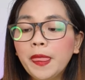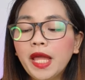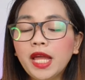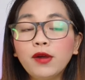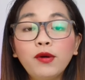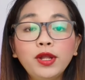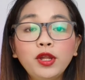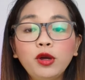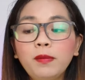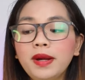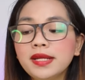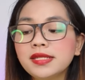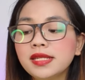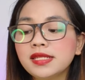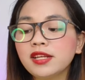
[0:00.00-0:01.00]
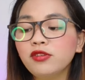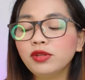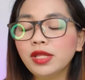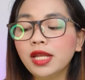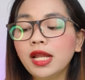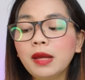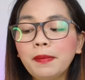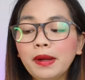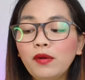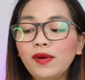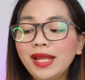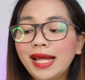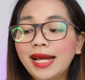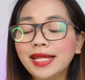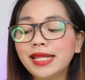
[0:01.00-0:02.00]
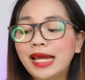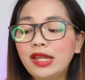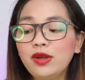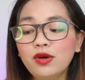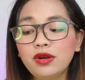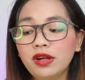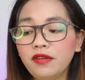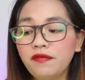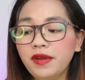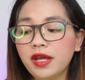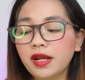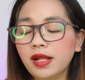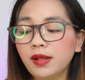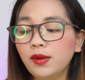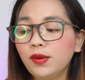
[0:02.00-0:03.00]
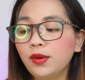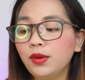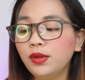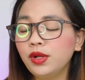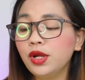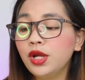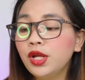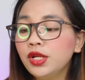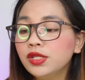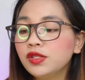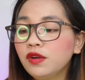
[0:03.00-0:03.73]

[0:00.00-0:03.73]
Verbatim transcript: ay kung ano yung mga sasagutin kapag wala nga tayong referral code.